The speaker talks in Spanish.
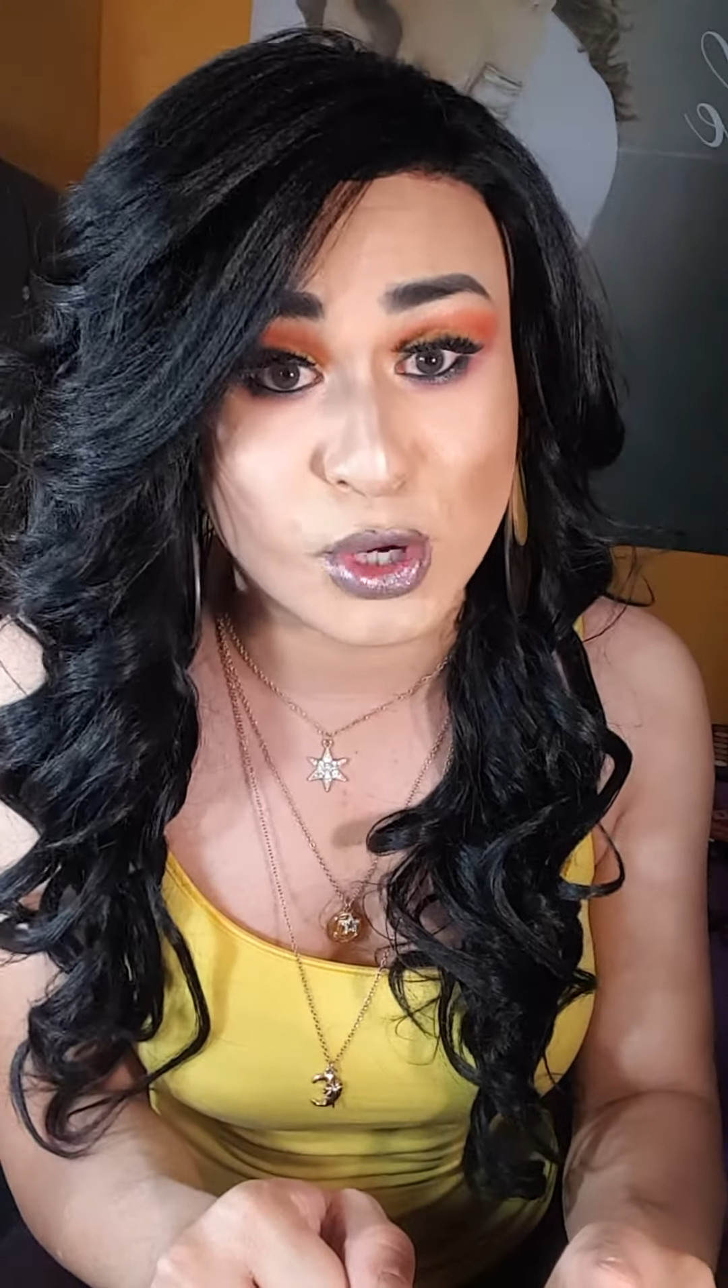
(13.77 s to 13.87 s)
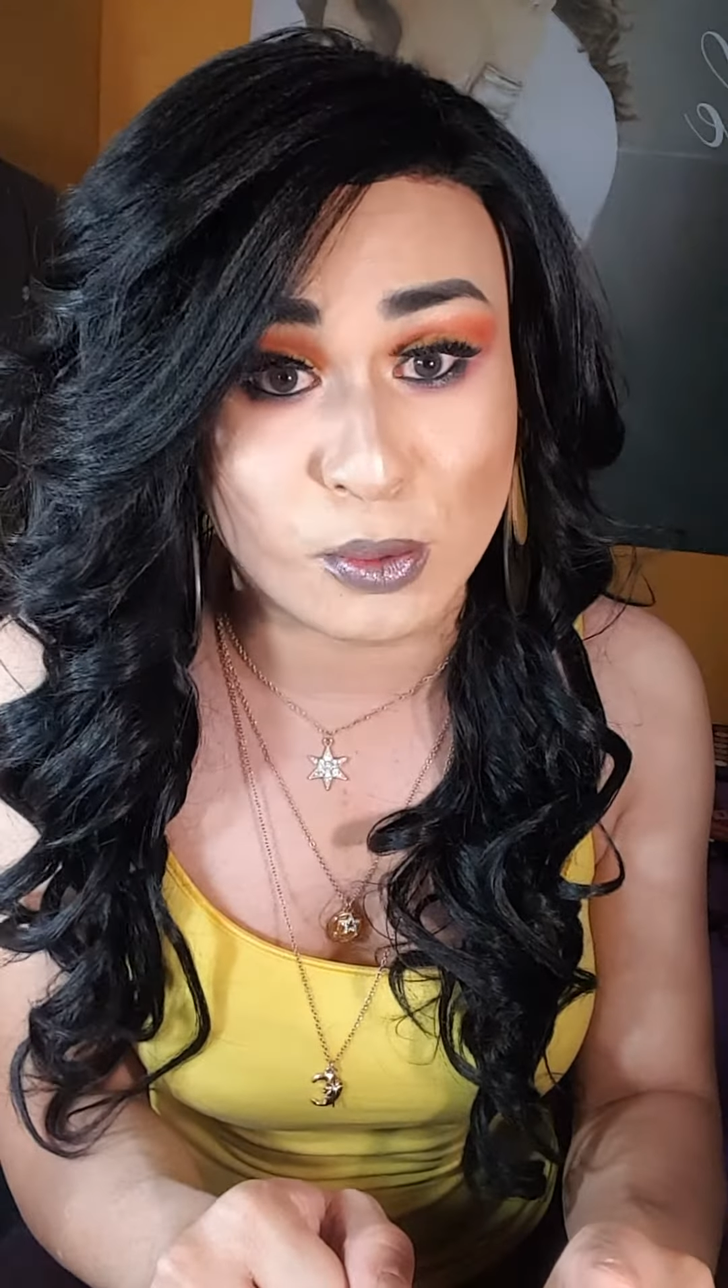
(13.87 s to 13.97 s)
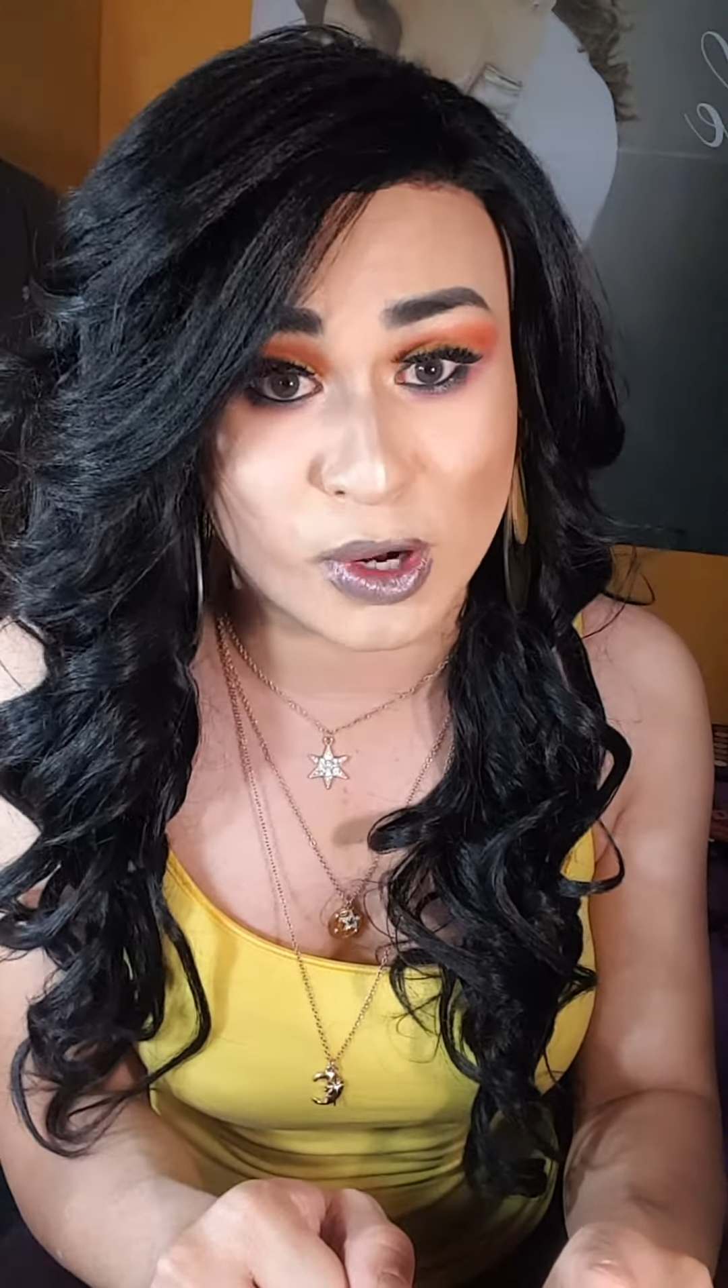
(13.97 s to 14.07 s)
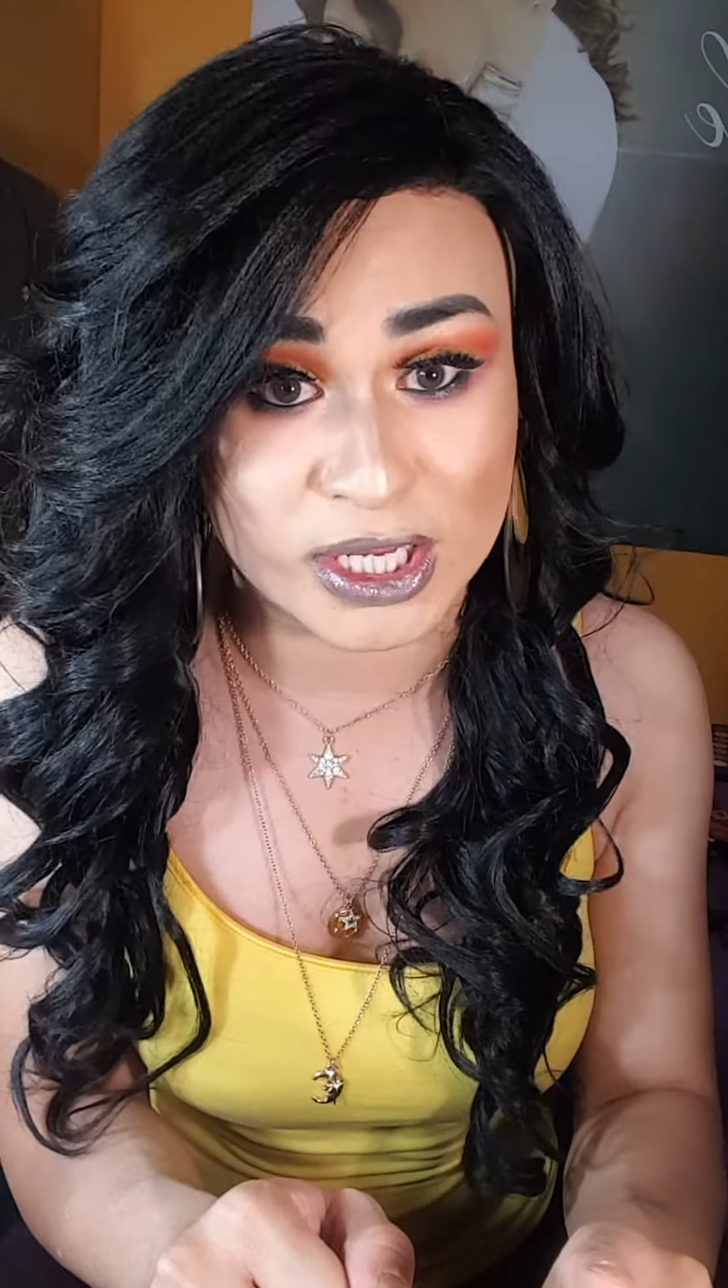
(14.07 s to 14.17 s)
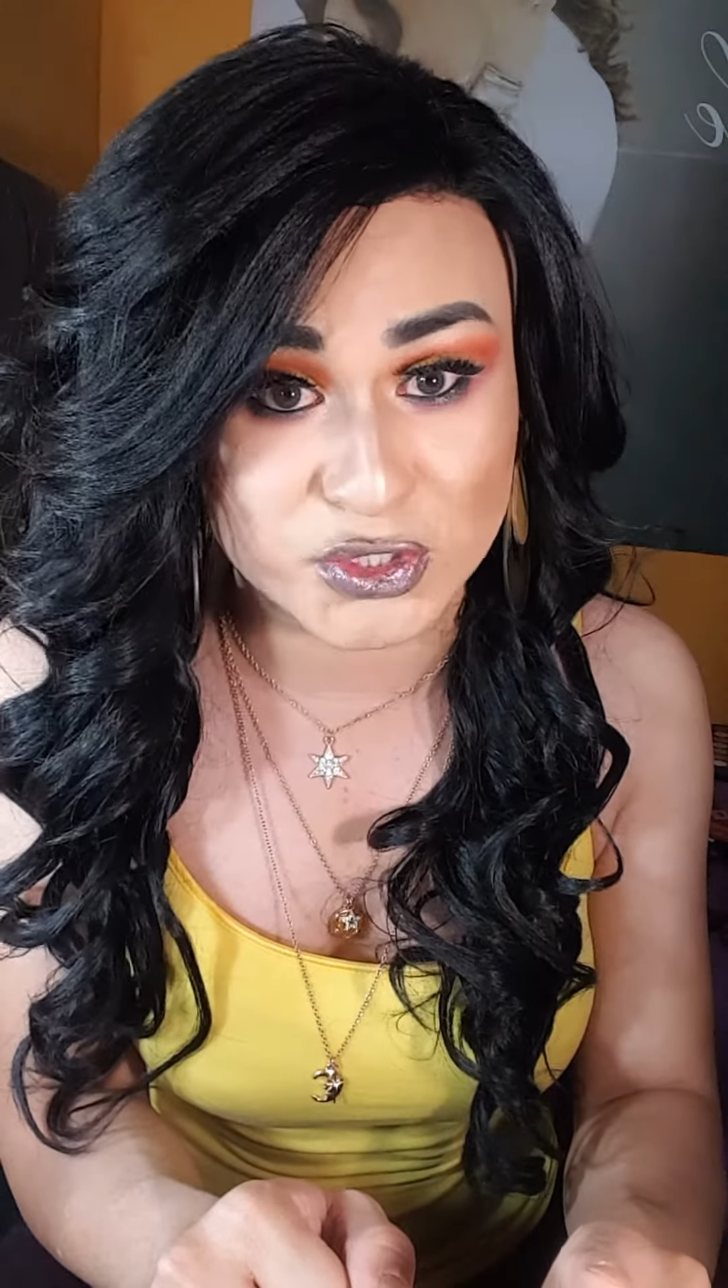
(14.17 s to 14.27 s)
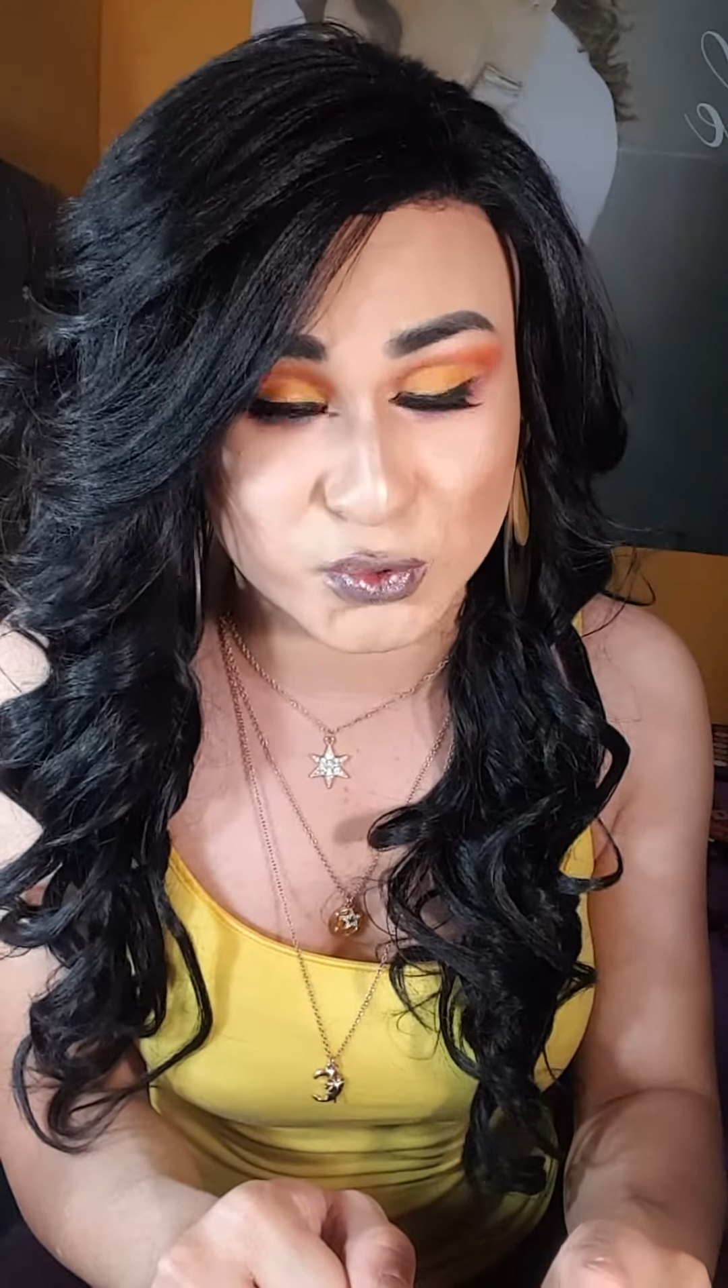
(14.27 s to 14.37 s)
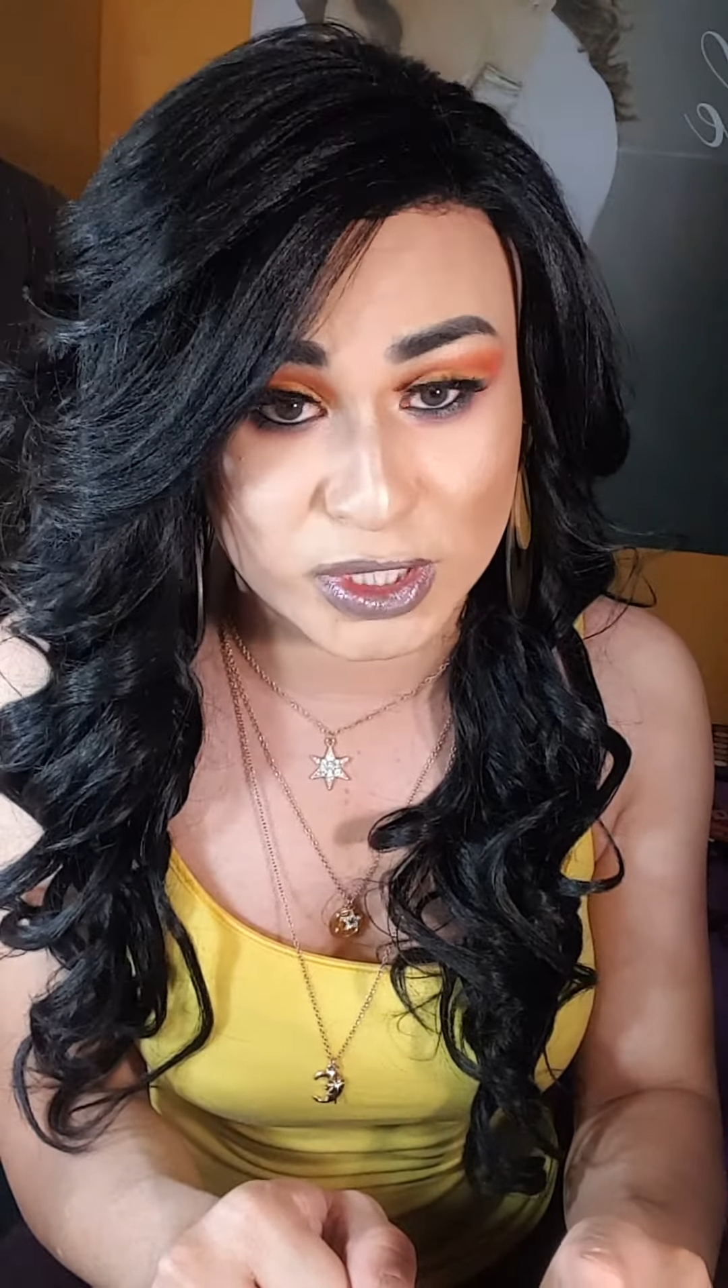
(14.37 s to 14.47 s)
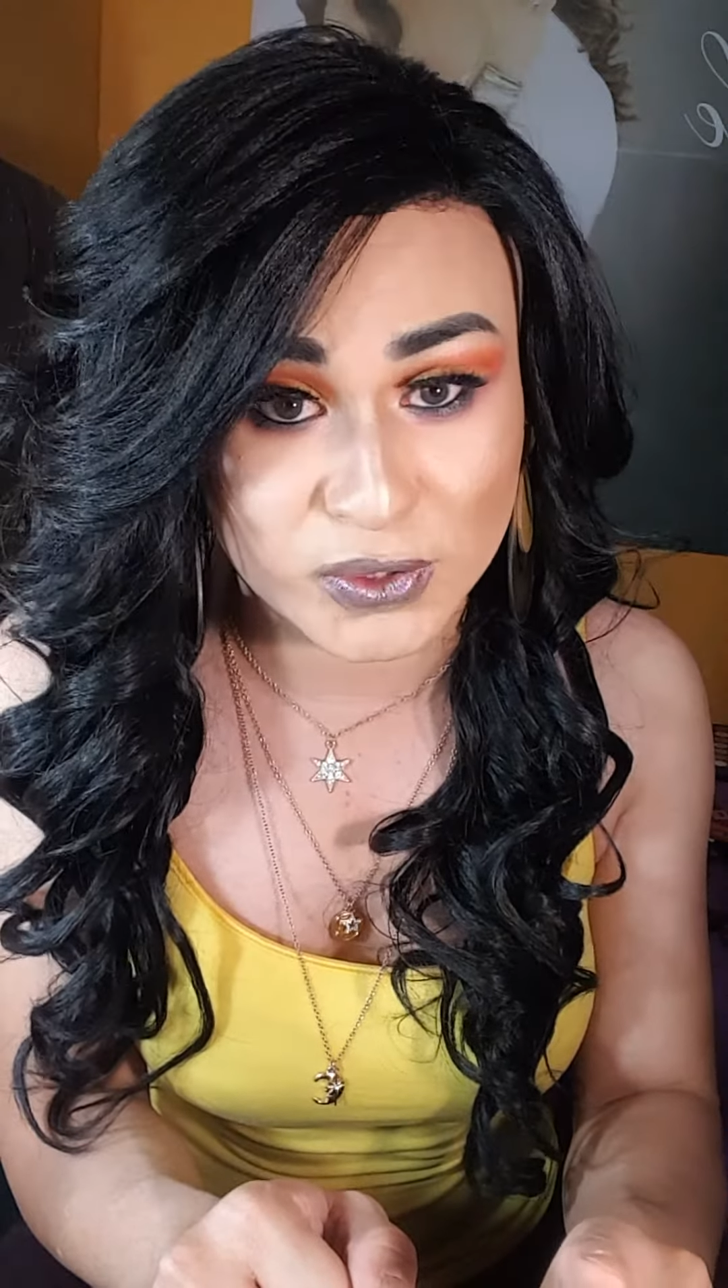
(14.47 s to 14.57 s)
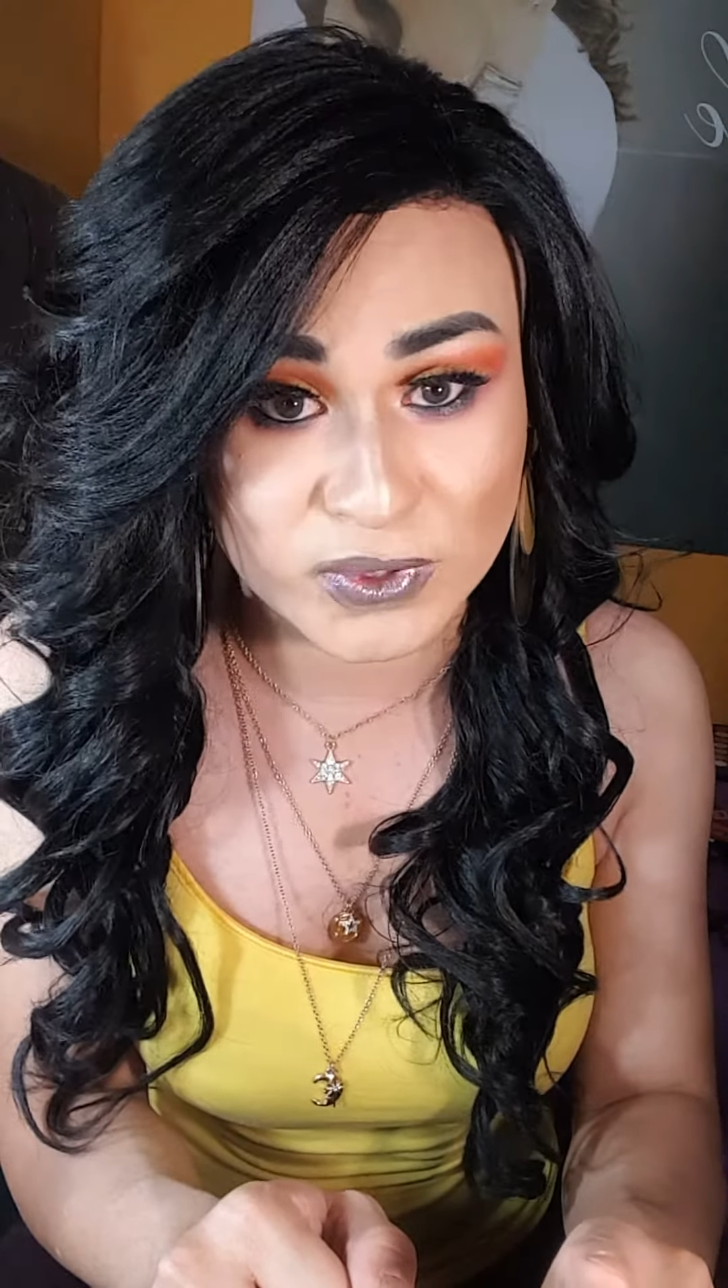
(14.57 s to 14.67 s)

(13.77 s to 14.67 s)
como La Chula